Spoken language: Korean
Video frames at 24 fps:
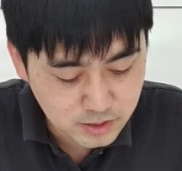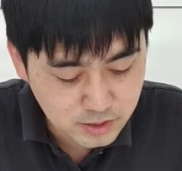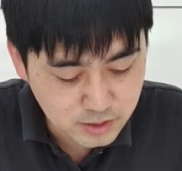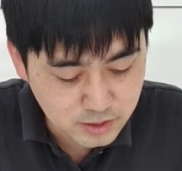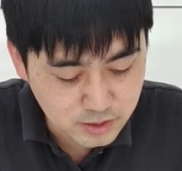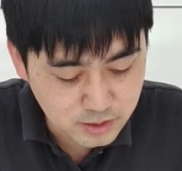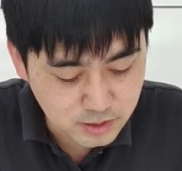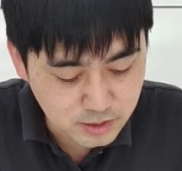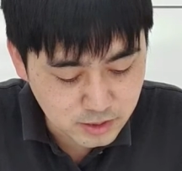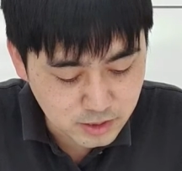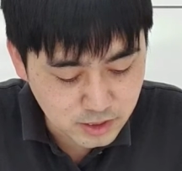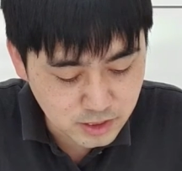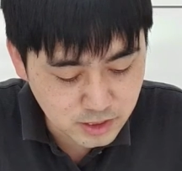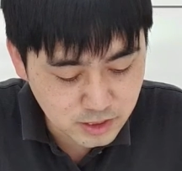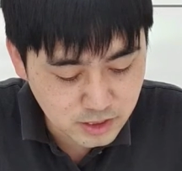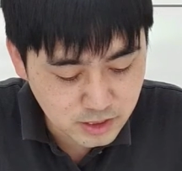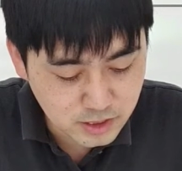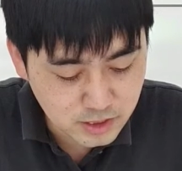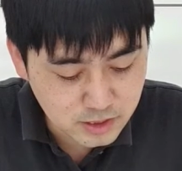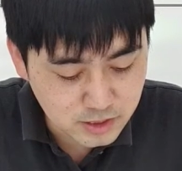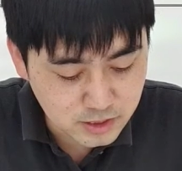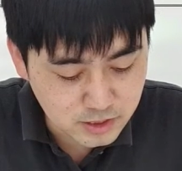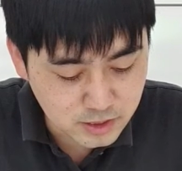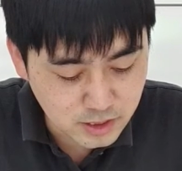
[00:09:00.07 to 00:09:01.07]

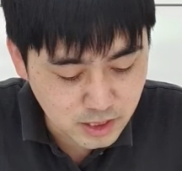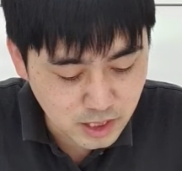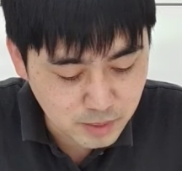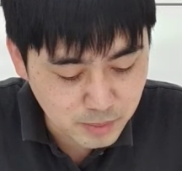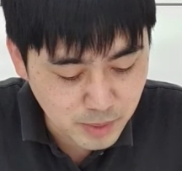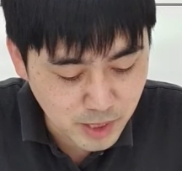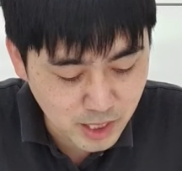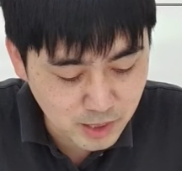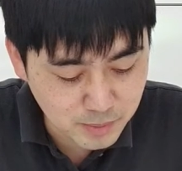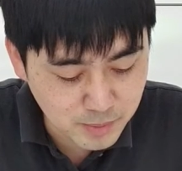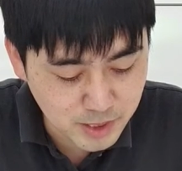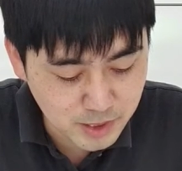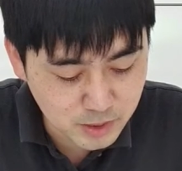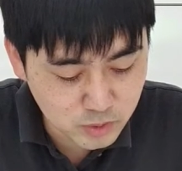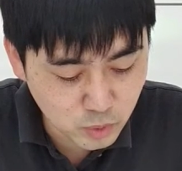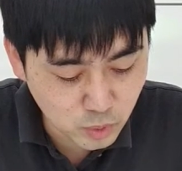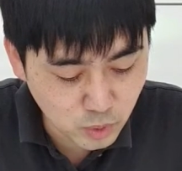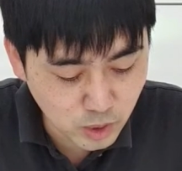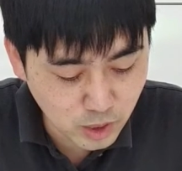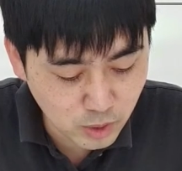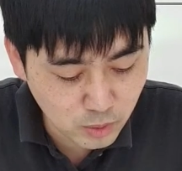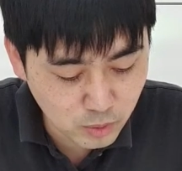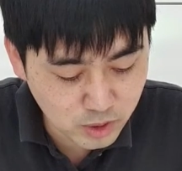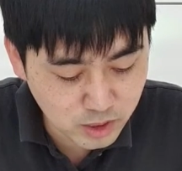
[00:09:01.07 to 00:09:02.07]
그들이 그들의 마음에
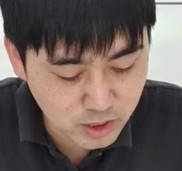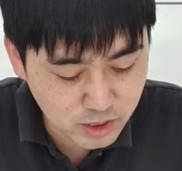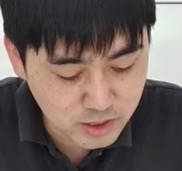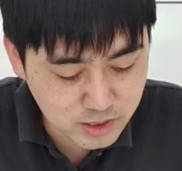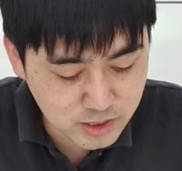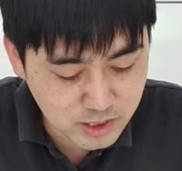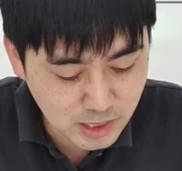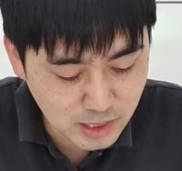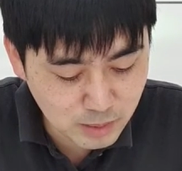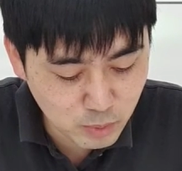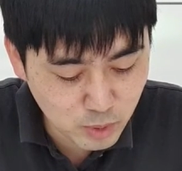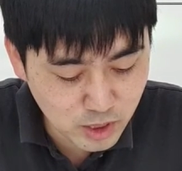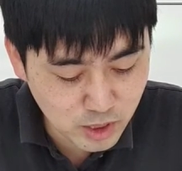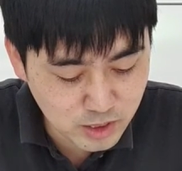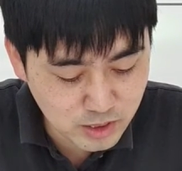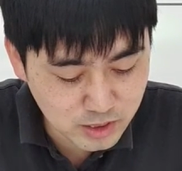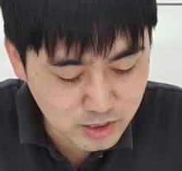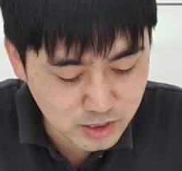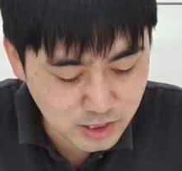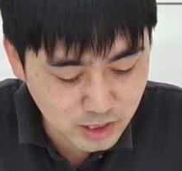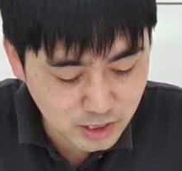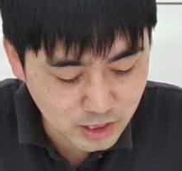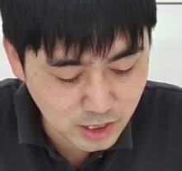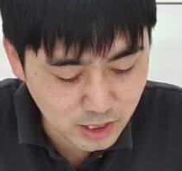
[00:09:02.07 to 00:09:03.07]
돌아오기를
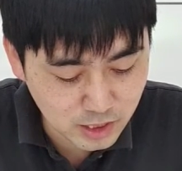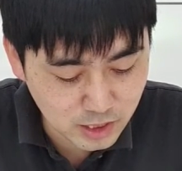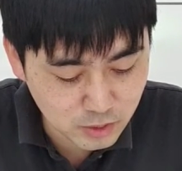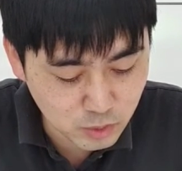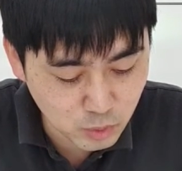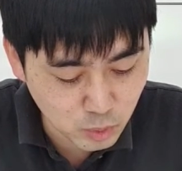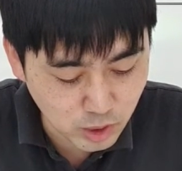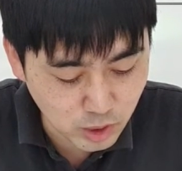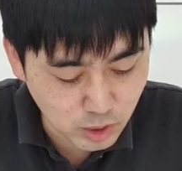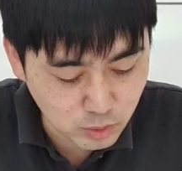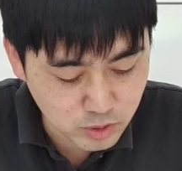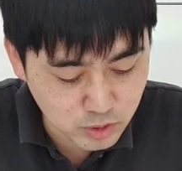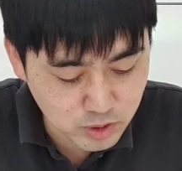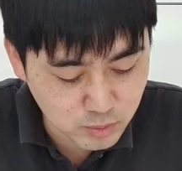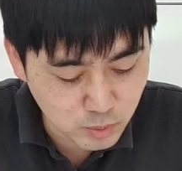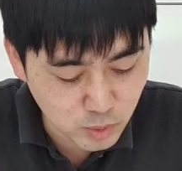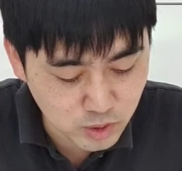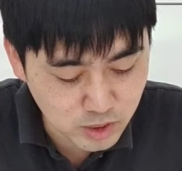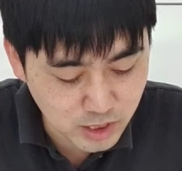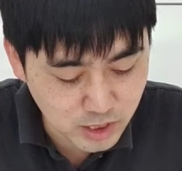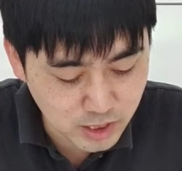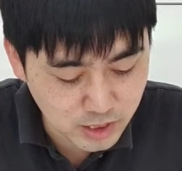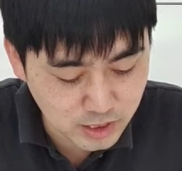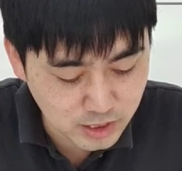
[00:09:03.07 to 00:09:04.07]
사모하는 땅에 돌아오지
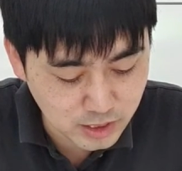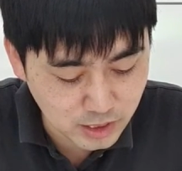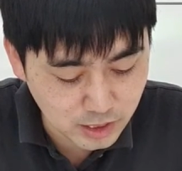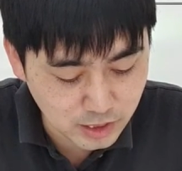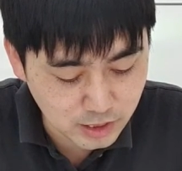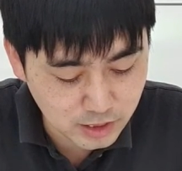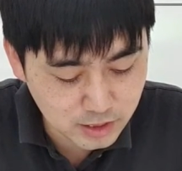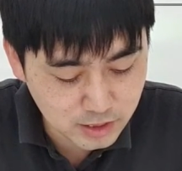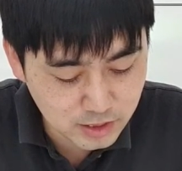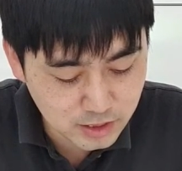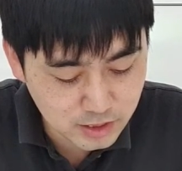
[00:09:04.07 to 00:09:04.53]
못하리라.